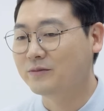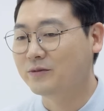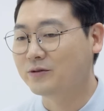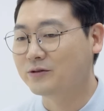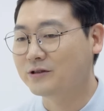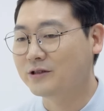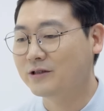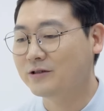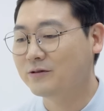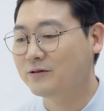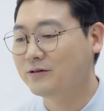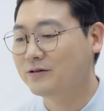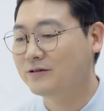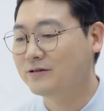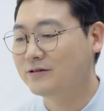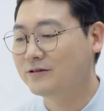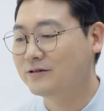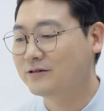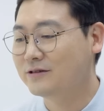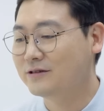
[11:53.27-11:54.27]
뭐
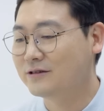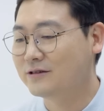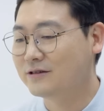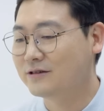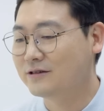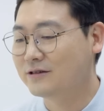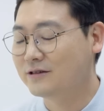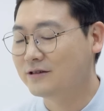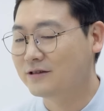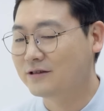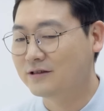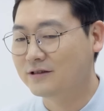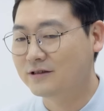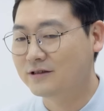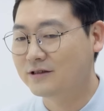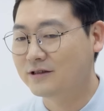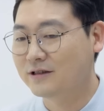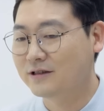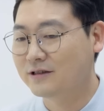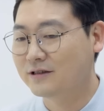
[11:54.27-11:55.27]
채권
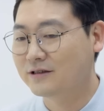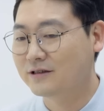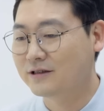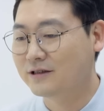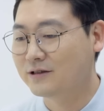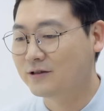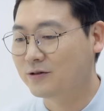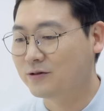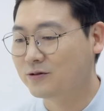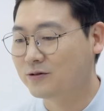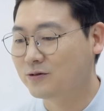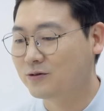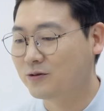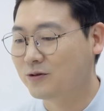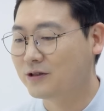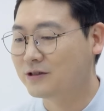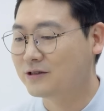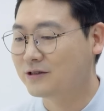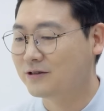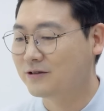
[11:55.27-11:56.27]
시장이 더
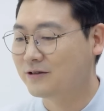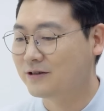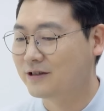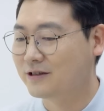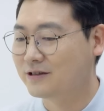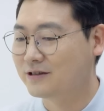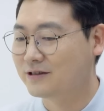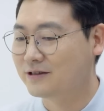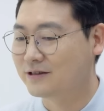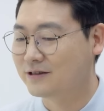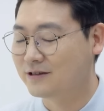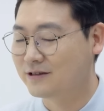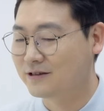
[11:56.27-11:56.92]
좋아질 거라는